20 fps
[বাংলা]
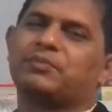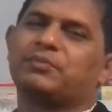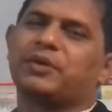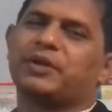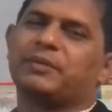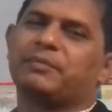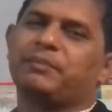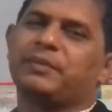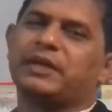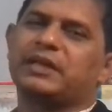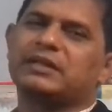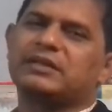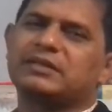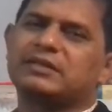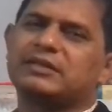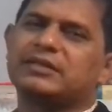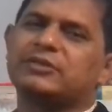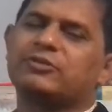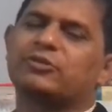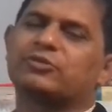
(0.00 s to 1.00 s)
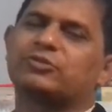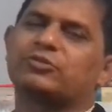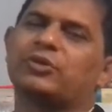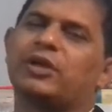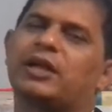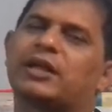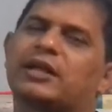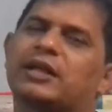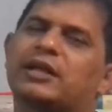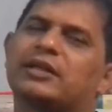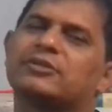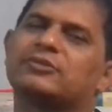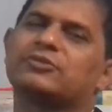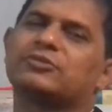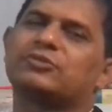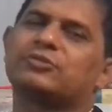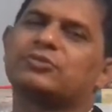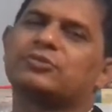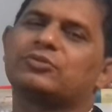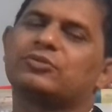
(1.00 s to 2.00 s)
মানে ব্যক্তিগত
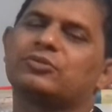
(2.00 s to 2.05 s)
একান্ত